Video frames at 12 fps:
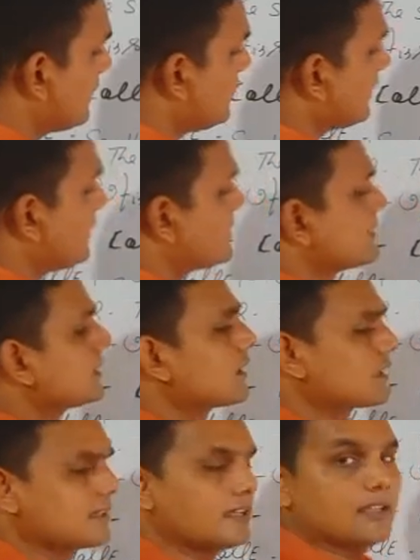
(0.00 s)
एक ऐसी
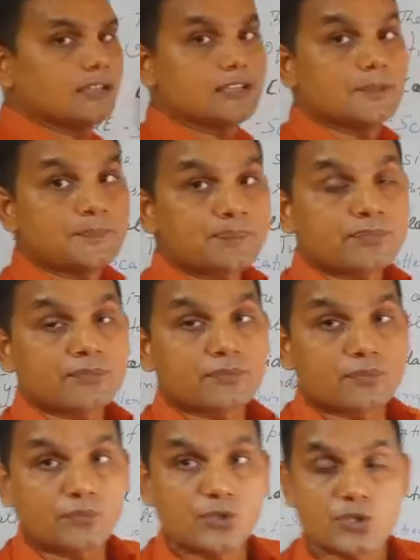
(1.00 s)
घटना है
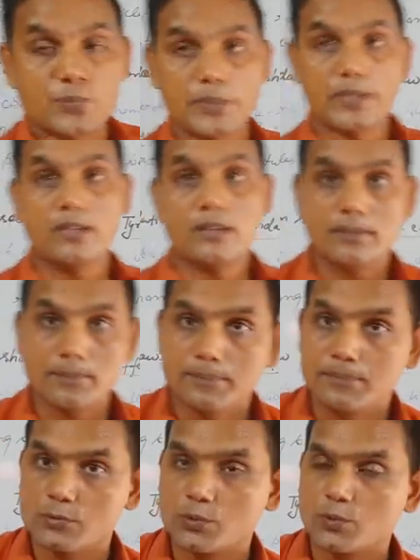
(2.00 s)
जिसमें
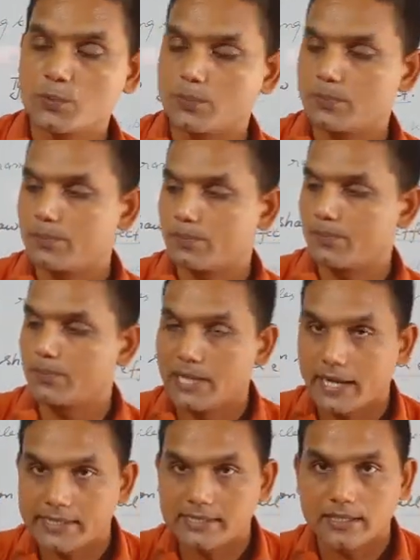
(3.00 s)
जो
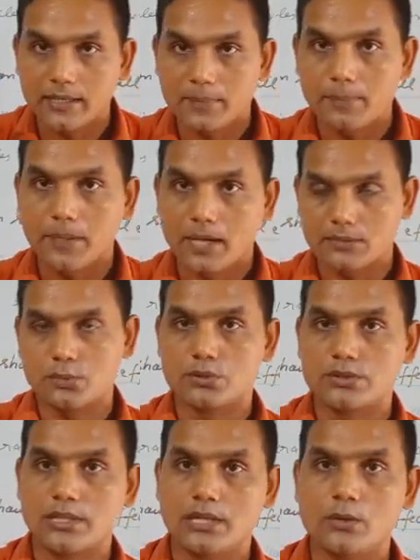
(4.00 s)
लाइट का पाथ
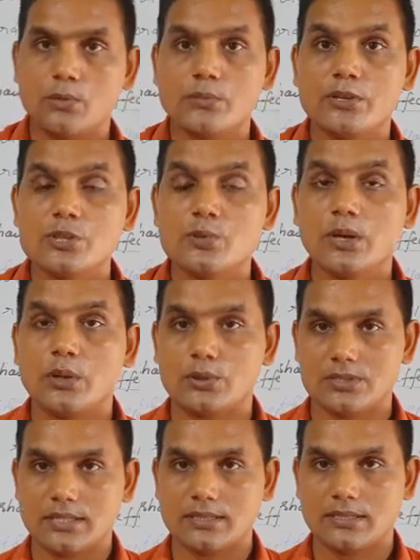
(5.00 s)
होता है वो विजुअल हो
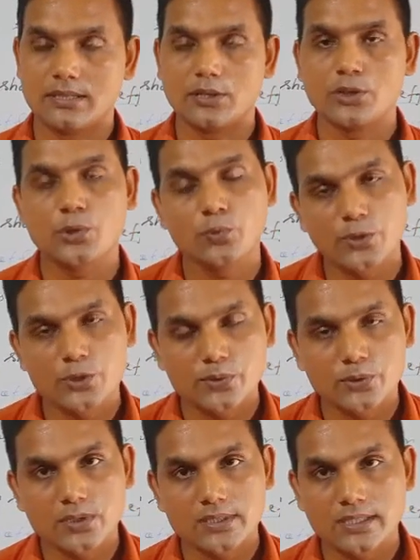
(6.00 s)
जाता है क्यों विजुअल
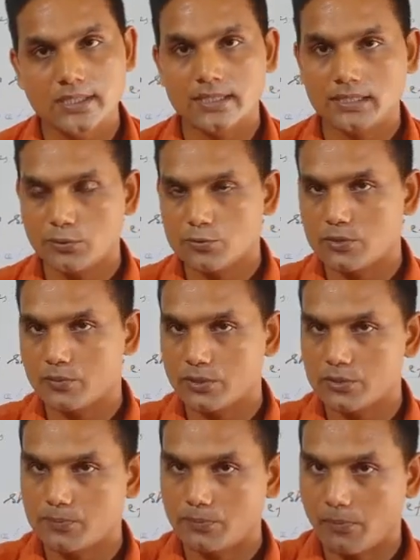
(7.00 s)
हो जाता है कि उसमें
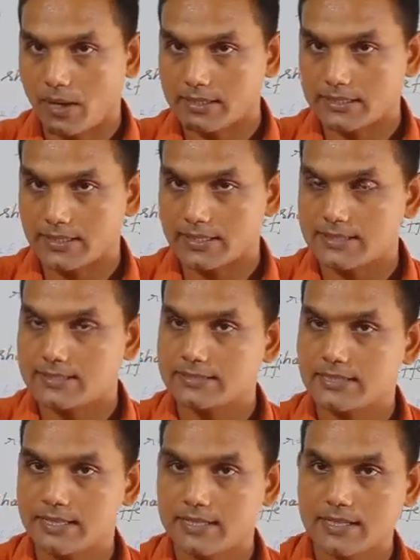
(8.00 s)
पार्टिकल से
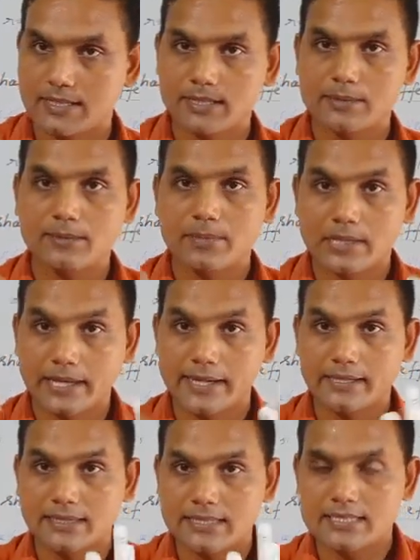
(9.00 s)
टकरा कर
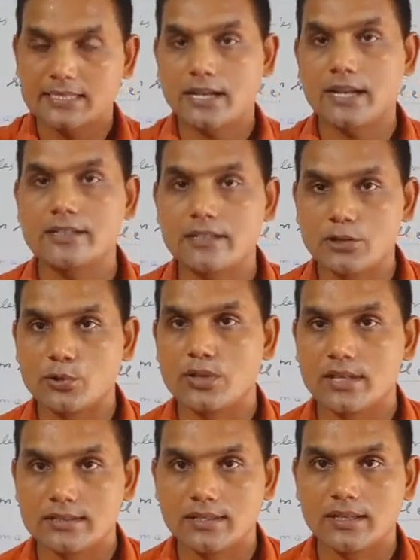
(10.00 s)
लाइट स्कैटर्ड हो
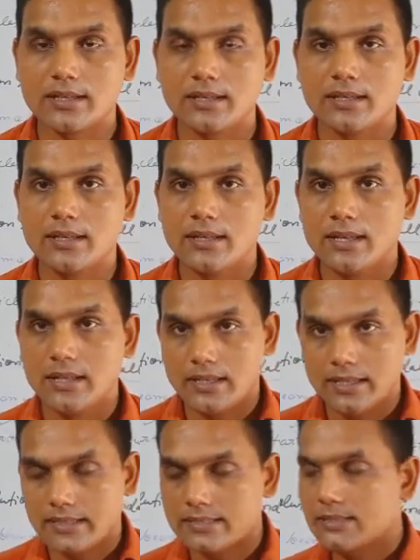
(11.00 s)
जाता है
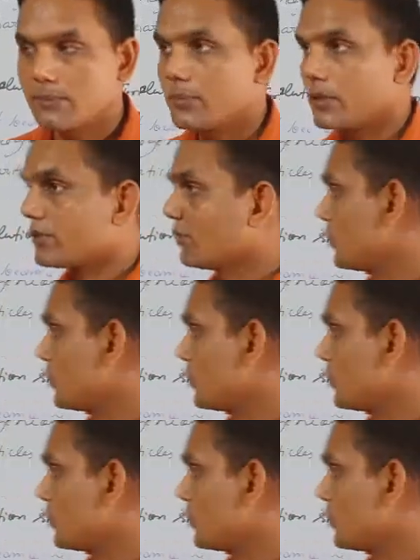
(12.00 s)
एग्जाम्पल के तौर